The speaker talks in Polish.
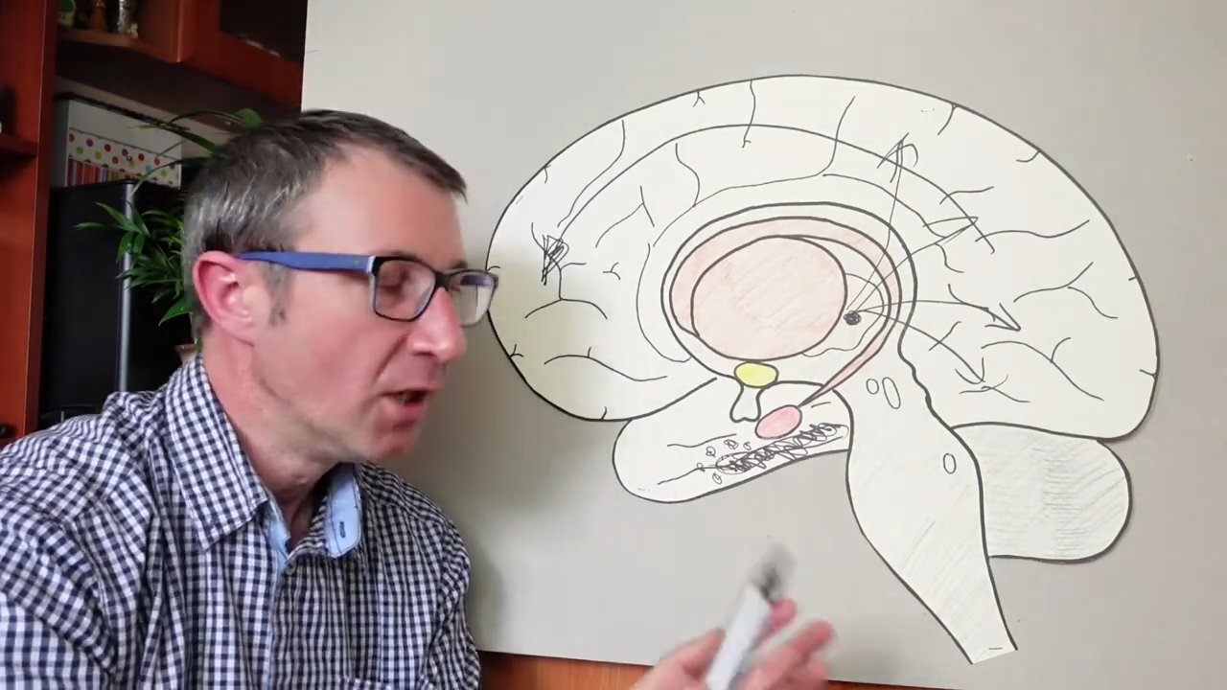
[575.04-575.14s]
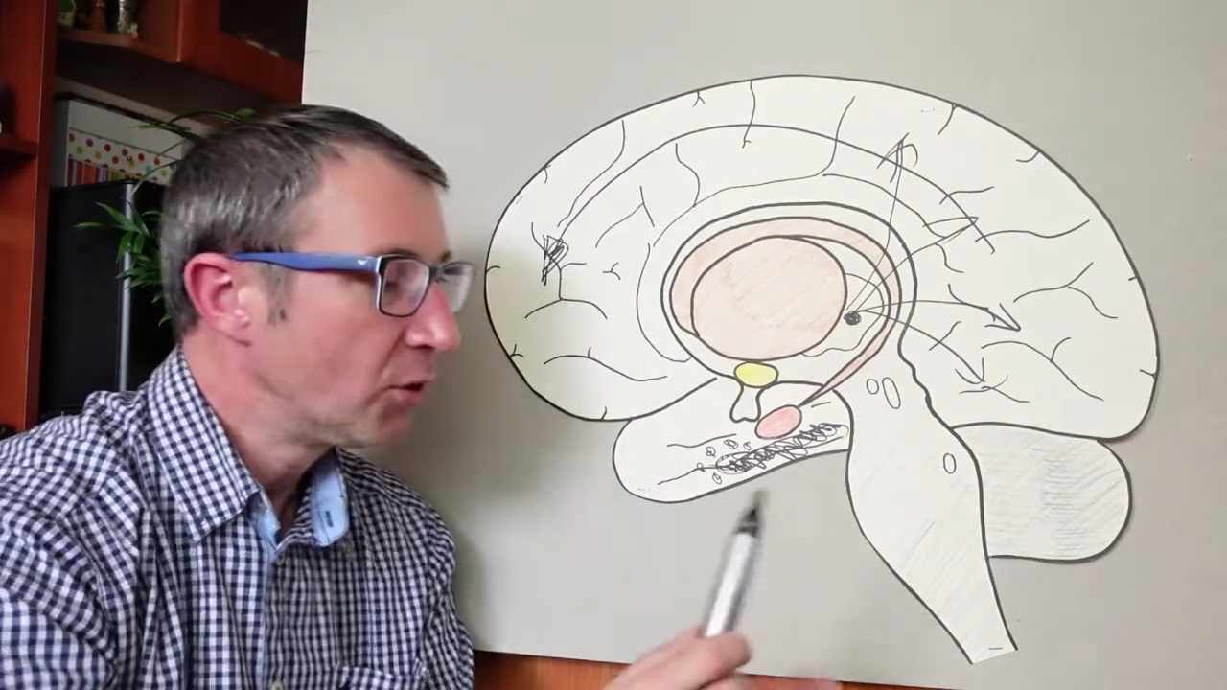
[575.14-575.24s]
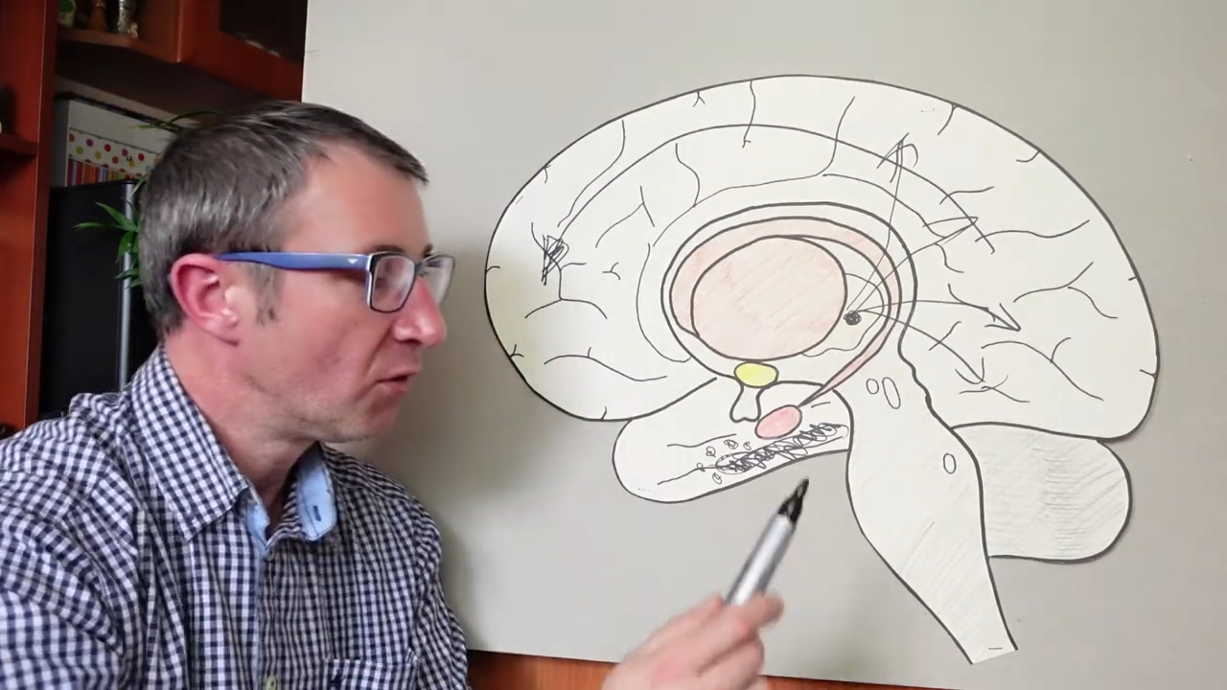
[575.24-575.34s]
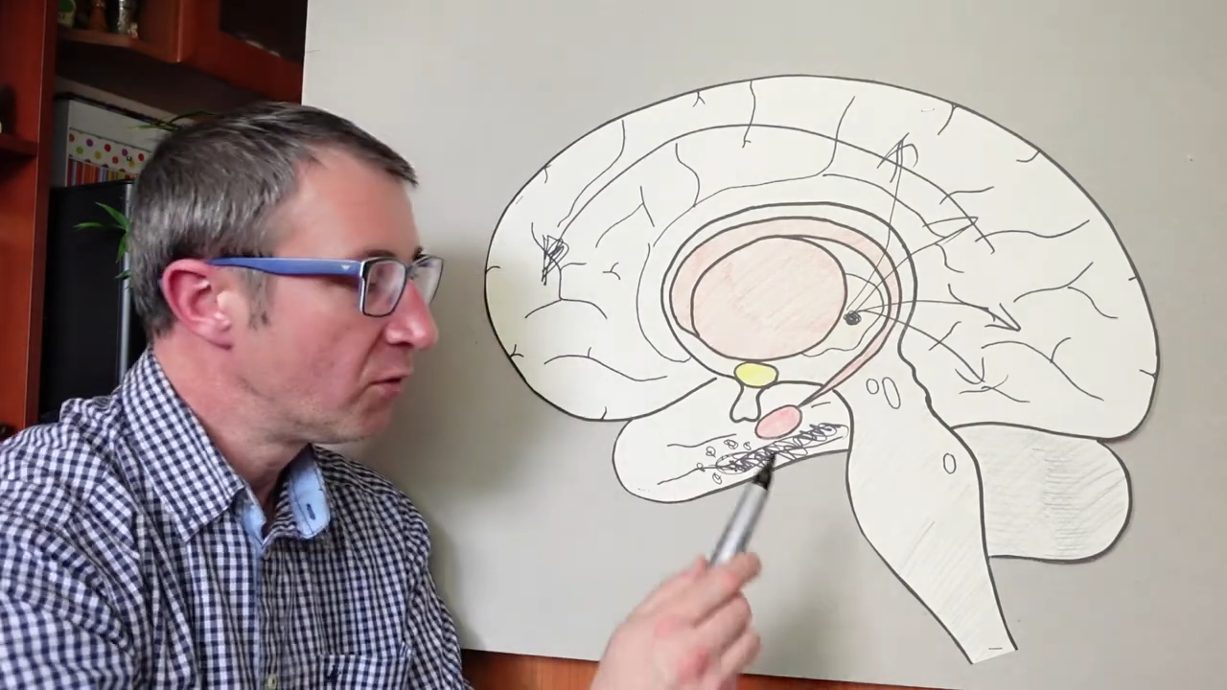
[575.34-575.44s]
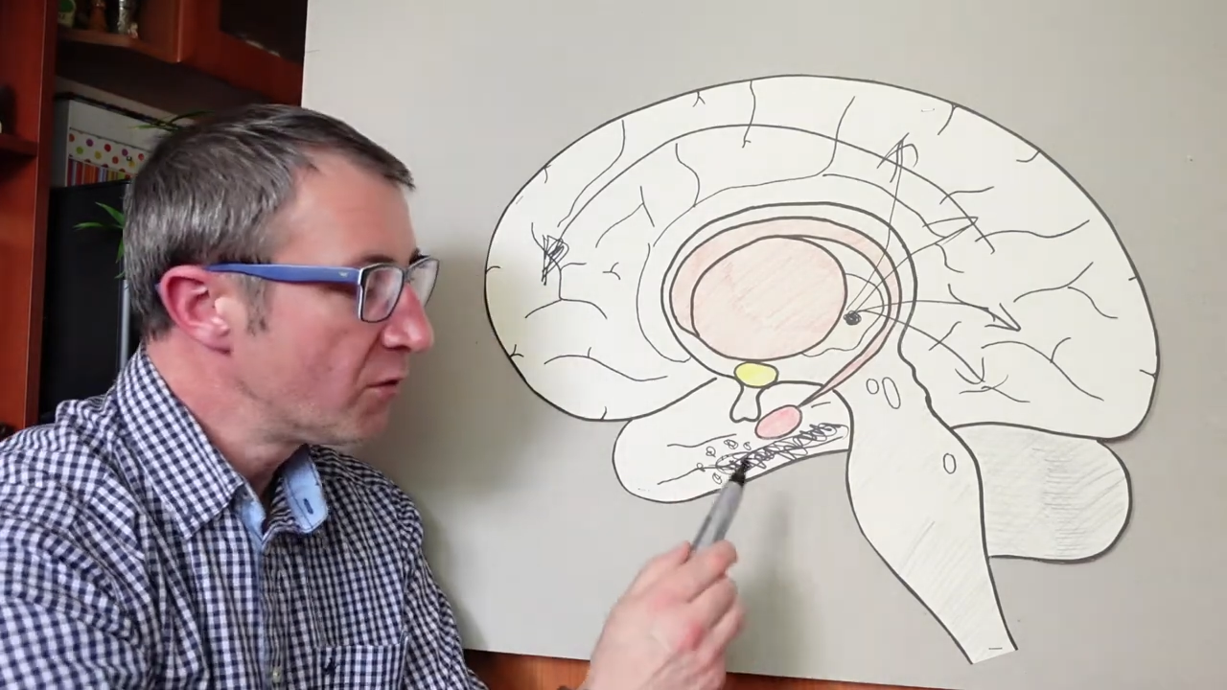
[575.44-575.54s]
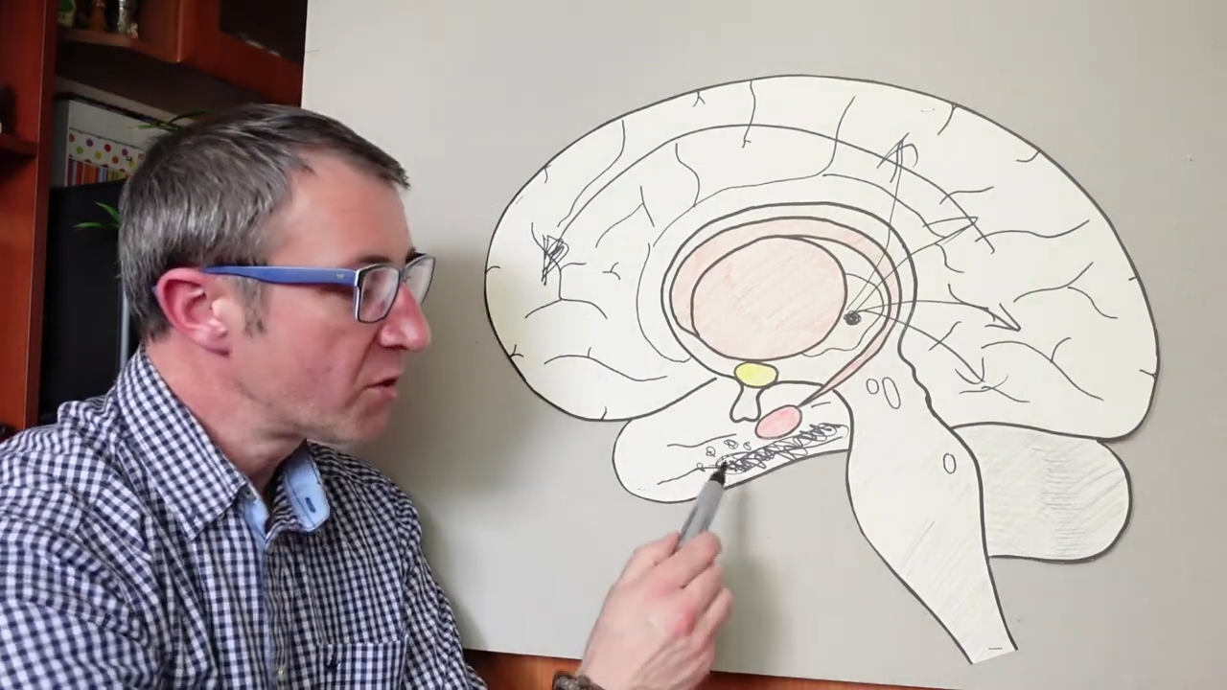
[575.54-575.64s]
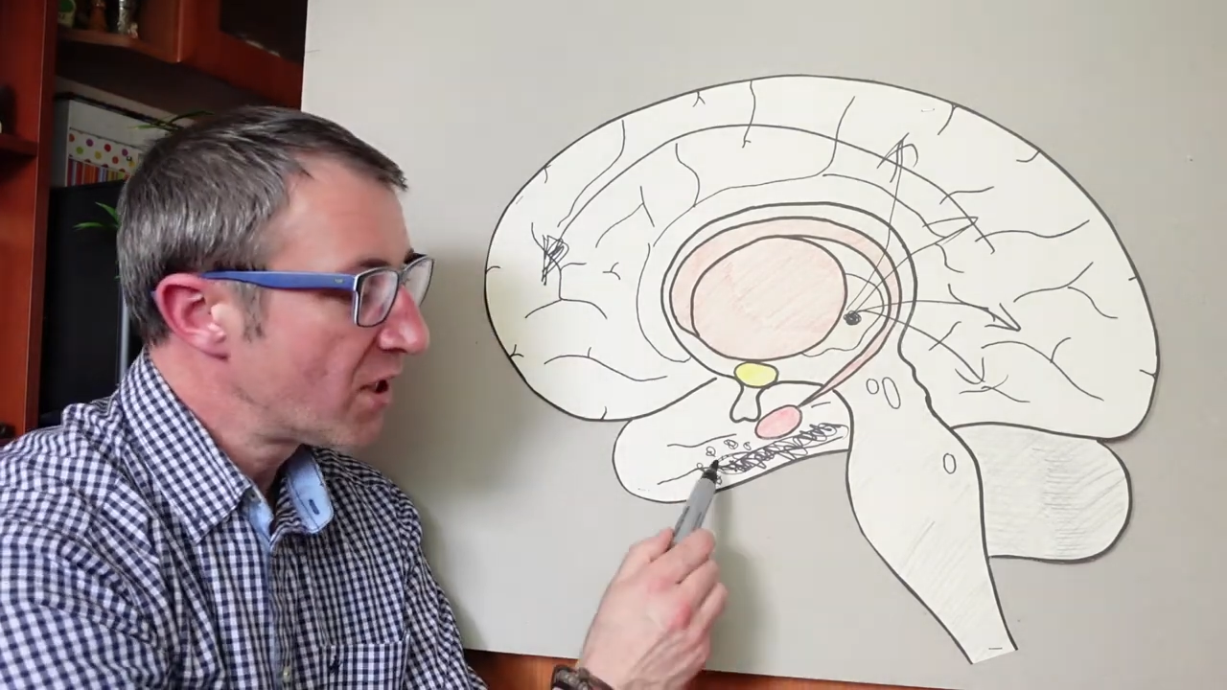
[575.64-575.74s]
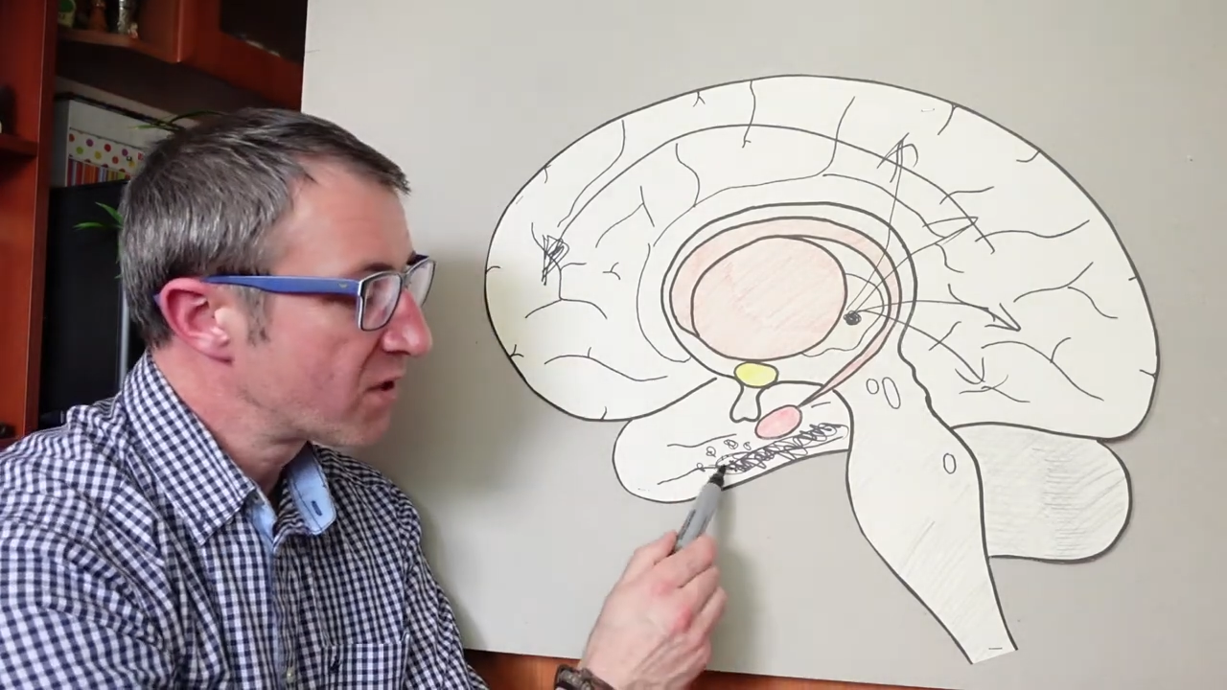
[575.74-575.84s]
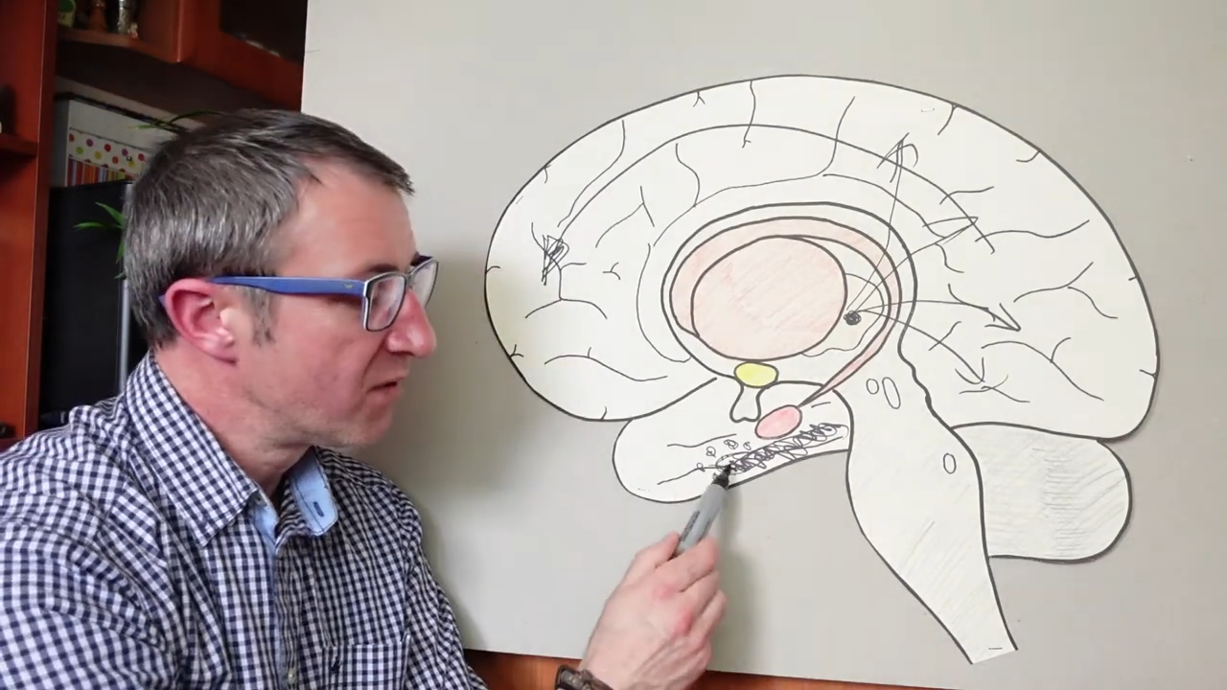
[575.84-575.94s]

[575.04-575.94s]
to wówczas